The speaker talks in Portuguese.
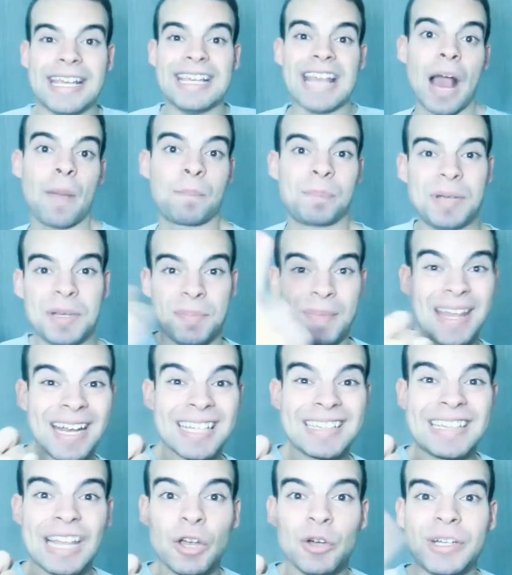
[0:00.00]
E a
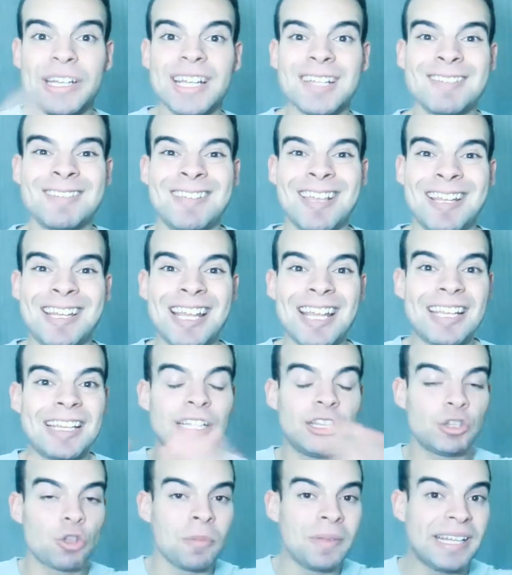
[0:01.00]
primeira teoria seria
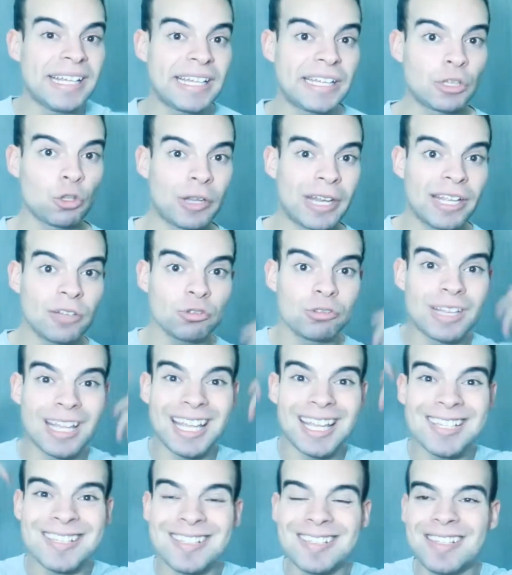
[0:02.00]
que Dominic Toredo
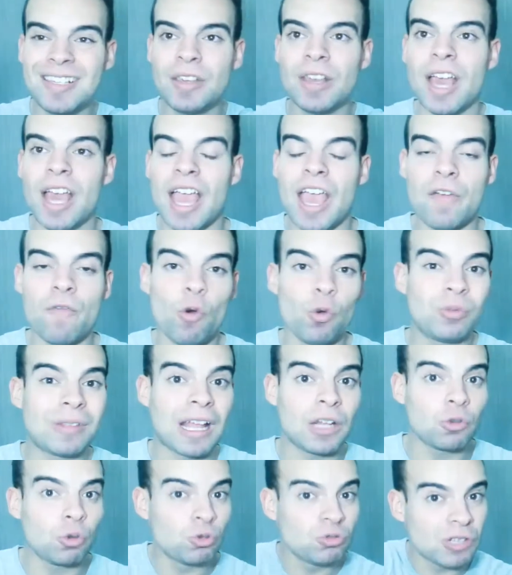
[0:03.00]
tenha se
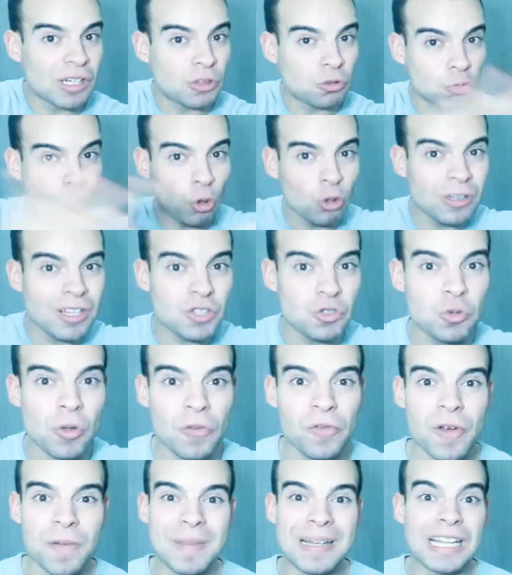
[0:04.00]
revoltado contra toda a
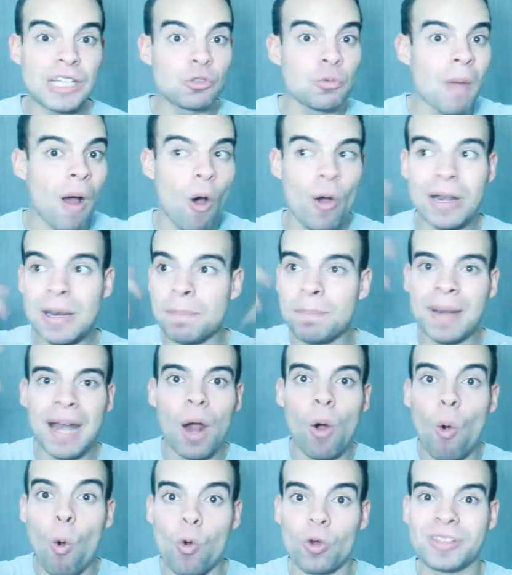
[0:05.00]
sua família de uma hora
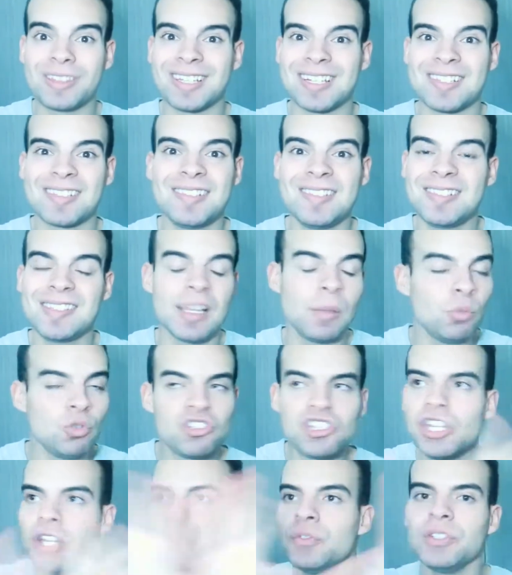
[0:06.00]
para outra, assim, sem
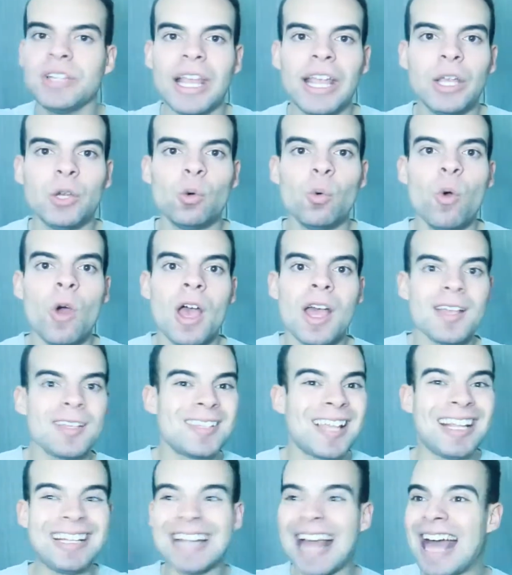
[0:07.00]
motivo nenhum,
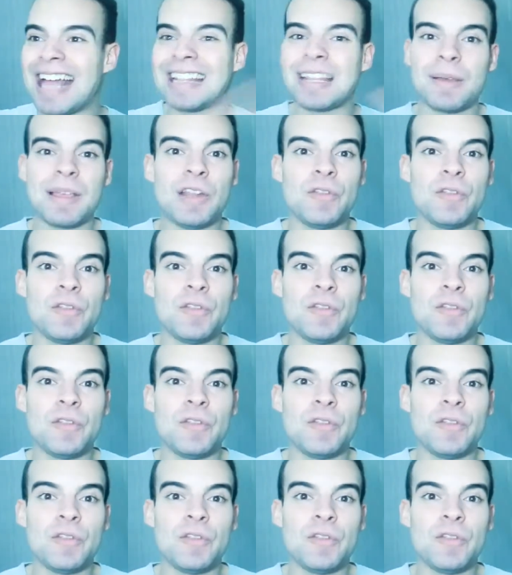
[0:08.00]
sem nada.